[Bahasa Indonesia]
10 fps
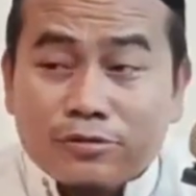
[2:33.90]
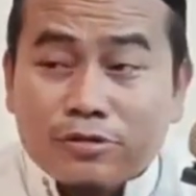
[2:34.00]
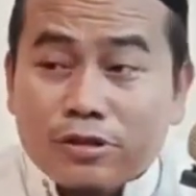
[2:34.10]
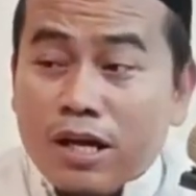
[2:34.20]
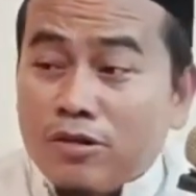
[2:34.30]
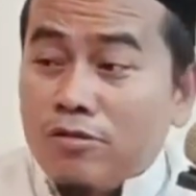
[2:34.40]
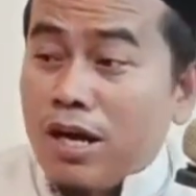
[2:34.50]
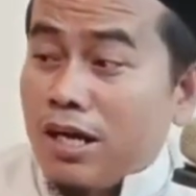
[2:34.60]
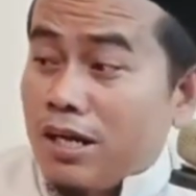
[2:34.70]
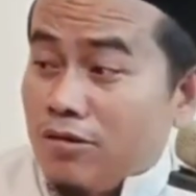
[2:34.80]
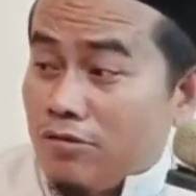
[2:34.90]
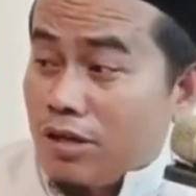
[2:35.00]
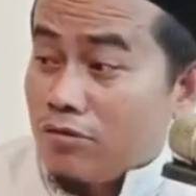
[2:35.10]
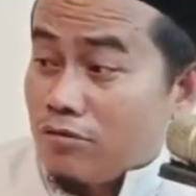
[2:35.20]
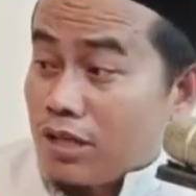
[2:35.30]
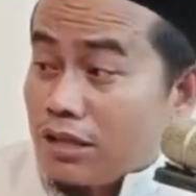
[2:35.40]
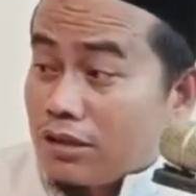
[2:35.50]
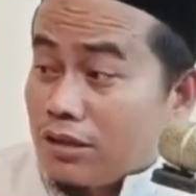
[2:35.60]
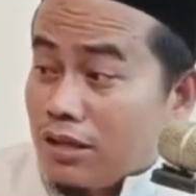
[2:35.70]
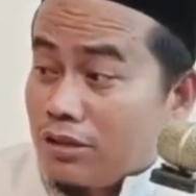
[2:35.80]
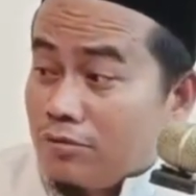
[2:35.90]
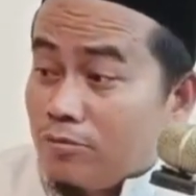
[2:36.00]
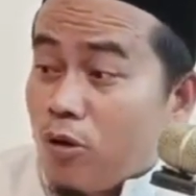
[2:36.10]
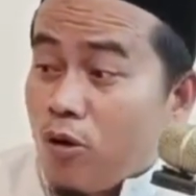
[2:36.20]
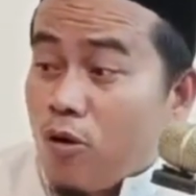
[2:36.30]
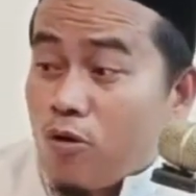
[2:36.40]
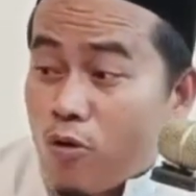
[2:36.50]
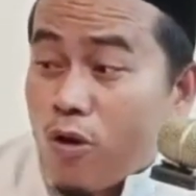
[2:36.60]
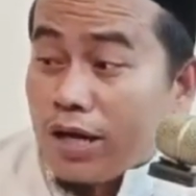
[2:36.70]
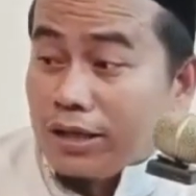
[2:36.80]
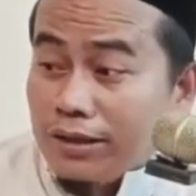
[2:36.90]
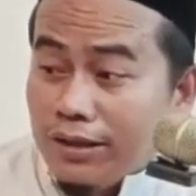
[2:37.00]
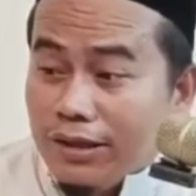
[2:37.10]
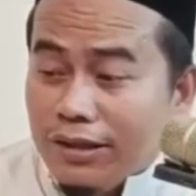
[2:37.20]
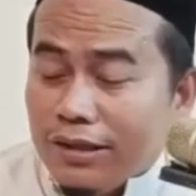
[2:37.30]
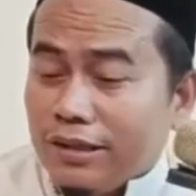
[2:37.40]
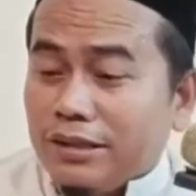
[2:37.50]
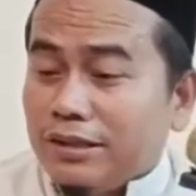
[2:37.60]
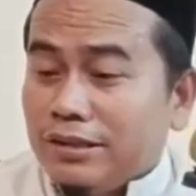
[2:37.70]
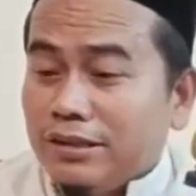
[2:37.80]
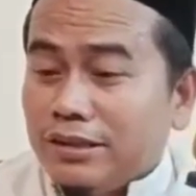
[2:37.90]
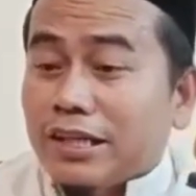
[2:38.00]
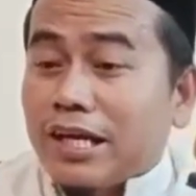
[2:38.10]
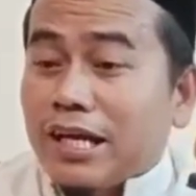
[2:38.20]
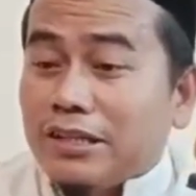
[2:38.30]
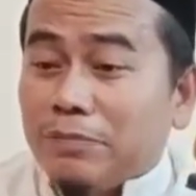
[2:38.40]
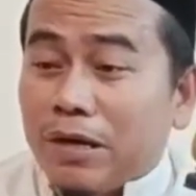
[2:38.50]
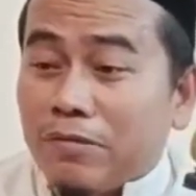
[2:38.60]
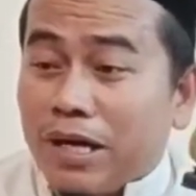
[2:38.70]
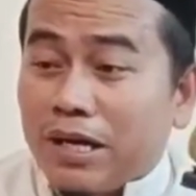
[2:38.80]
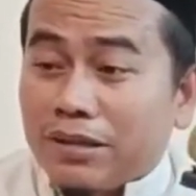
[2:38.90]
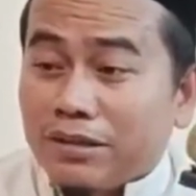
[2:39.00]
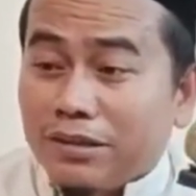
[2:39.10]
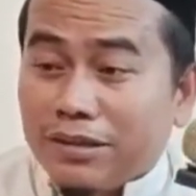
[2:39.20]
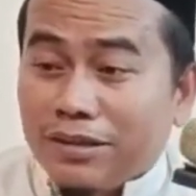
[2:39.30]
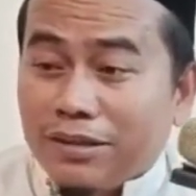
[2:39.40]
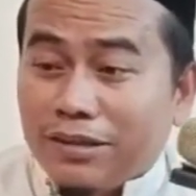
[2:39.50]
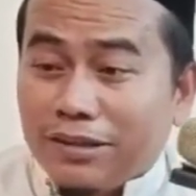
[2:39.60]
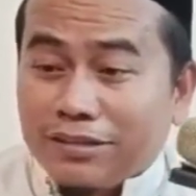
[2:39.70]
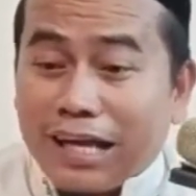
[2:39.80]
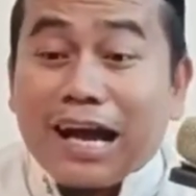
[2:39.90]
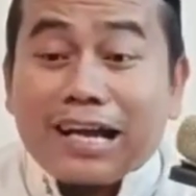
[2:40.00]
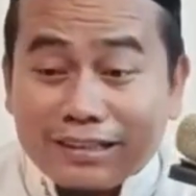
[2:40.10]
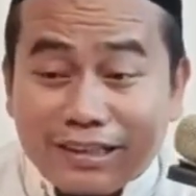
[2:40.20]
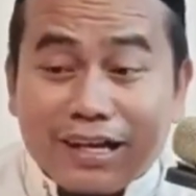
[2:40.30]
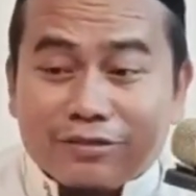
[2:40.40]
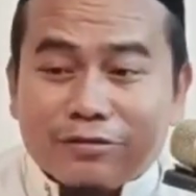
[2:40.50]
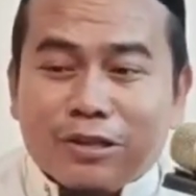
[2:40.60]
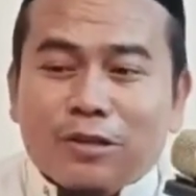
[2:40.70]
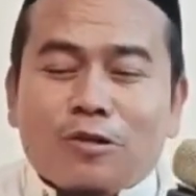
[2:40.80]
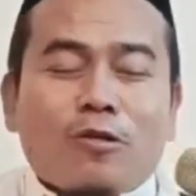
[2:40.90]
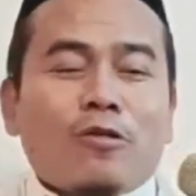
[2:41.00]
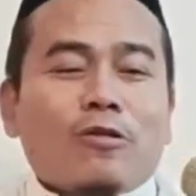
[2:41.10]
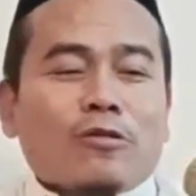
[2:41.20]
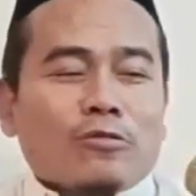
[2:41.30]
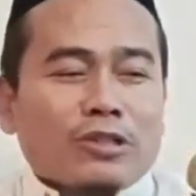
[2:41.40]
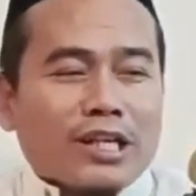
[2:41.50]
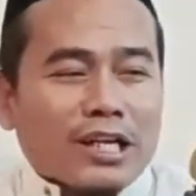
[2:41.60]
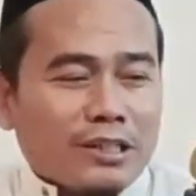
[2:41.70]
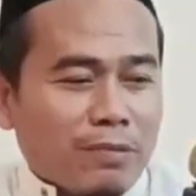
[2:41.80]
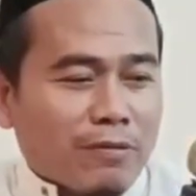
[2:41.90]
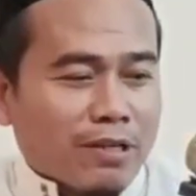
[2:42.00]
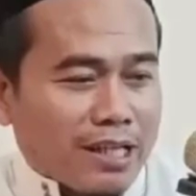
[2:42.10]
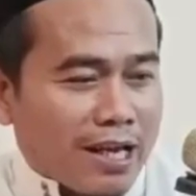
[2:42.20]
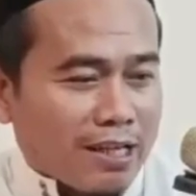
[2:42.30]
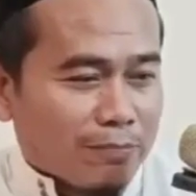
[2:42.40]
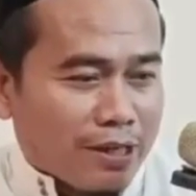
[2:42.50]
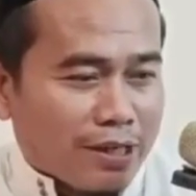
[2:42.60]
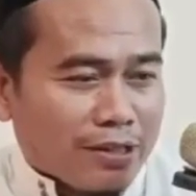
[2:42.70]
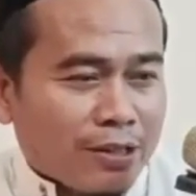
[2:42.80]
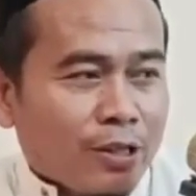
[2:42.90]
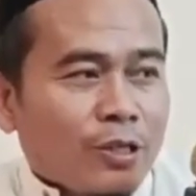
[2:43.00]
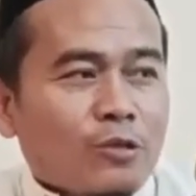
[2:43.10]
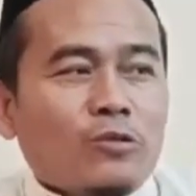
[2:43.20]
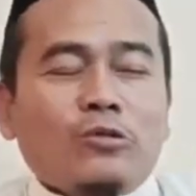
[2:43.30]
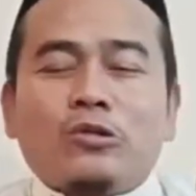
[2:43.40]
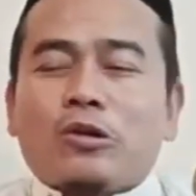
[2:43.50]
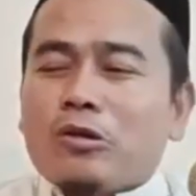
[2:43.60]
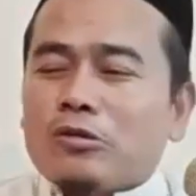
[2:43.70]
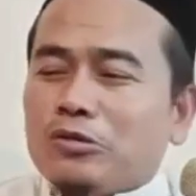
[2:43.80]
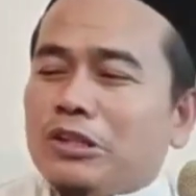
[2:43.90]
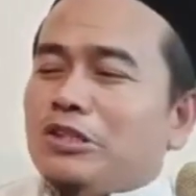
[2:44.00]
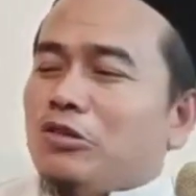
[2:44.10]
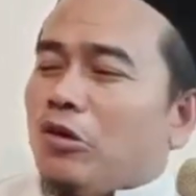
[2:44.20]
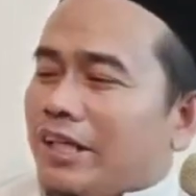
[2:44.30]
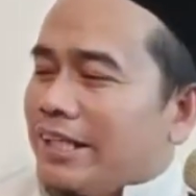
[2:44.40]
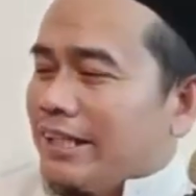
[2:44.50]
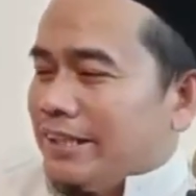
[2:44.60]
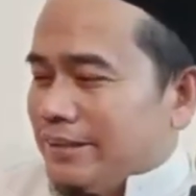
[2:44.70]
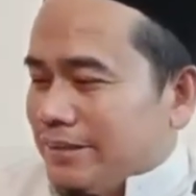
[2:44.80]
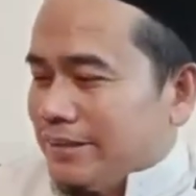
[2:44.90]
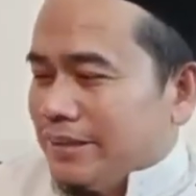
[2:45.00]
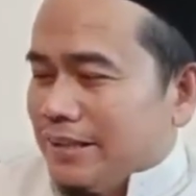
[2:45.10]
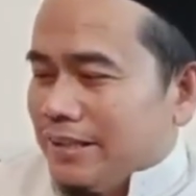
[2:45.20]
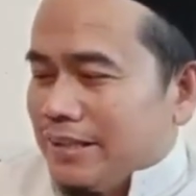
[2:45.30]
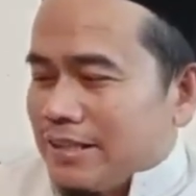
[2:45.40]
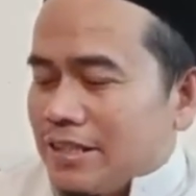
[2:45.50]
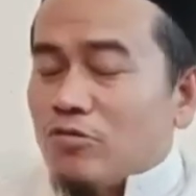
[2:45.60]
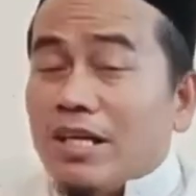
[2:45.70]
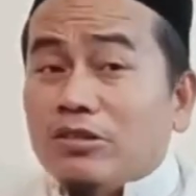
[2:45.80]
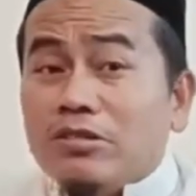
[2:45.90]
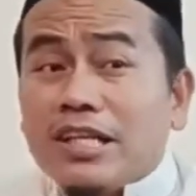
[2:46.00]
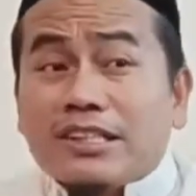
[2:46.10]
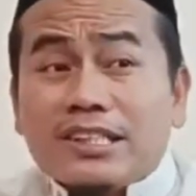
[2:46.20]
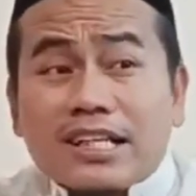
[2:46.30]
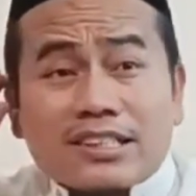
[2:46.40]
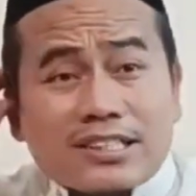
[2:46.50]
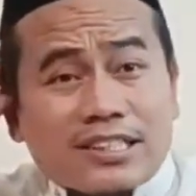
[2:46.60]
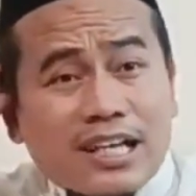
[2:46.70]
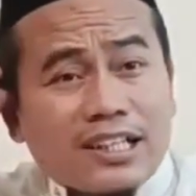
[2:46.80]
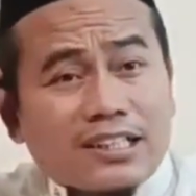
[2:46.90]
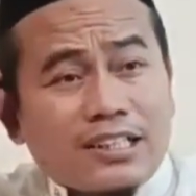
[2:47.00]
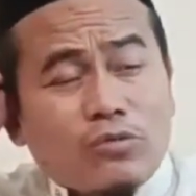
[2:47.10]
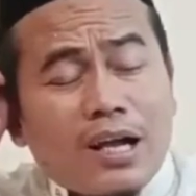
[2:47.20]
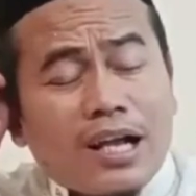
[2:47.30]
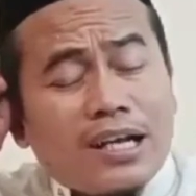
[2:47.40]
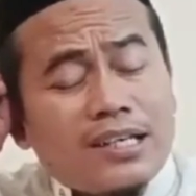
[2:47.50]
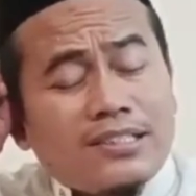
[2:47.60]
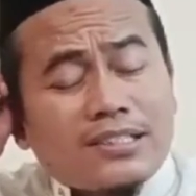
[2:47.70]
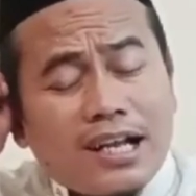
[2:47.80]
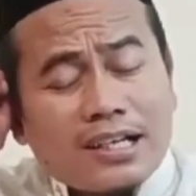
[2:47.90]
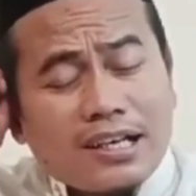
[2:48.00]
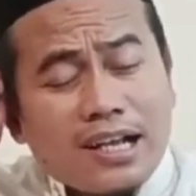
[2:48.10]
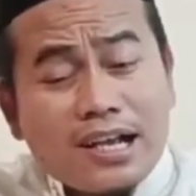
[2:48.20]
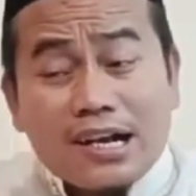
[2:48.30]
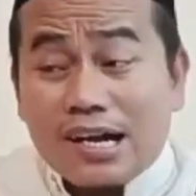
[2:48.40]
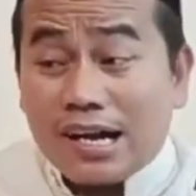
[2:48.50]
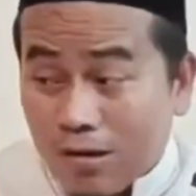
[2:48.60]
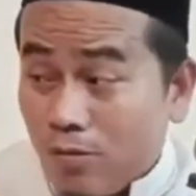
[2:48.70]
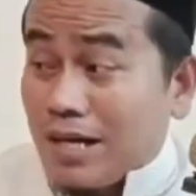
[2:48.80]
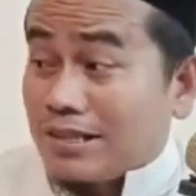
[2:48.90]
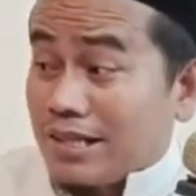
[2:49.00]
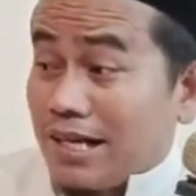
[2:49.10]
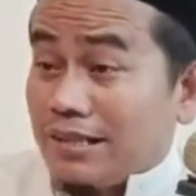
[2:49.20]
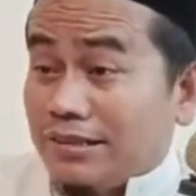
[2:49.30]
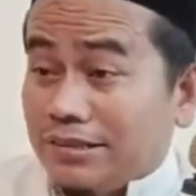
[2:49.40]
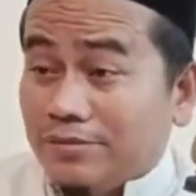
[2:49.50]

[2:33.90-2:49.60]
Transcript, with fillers: Nikah no anak orang no catatan monggo. Ini nikah di bawah tangan ya. Kono nikah di bawah tangan bareng. Ngunu yo kok diculki. Sesuatu yang tidak tercatat itu akan riskan, akan rawan sekali.